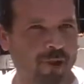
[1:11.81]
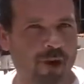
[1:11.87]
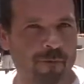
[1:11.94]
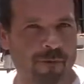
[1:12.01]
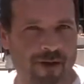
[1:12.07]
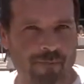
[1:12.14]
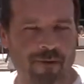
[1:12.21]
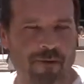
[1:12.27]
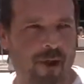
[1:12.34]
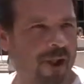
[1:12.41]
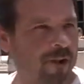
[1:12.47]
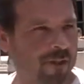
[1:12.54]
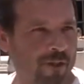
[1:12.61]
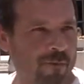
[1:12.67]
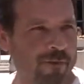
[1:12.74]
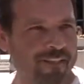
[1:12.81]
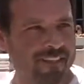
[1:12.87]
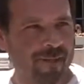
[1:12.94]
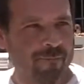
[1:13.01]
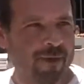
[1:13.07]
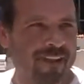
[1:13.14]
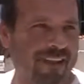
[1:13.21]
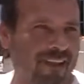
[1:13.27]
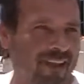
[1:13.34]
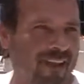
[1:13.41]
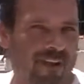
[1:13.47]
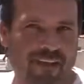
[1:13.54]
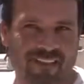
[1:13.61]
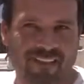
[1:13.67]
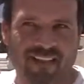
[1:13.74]
todo para que mejorar. normalmente depende
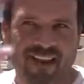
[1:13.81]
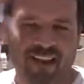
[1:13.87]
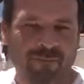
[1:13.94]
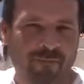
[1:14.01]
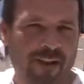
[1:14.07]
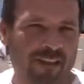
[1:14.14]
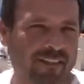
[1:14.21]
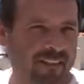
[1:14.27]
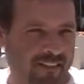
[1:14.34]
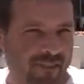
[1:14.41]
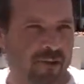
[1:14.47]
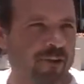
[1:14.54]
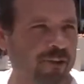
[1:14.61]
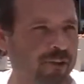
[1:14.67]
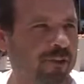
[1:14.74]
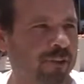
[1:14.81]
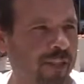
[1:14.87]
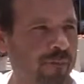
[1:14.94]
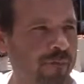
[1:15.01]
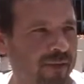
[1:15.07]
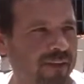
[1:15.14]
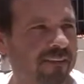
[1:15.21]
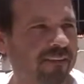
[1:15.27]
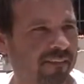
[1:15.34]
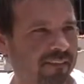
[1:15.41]
de los que estén al frente, sino nosotros también.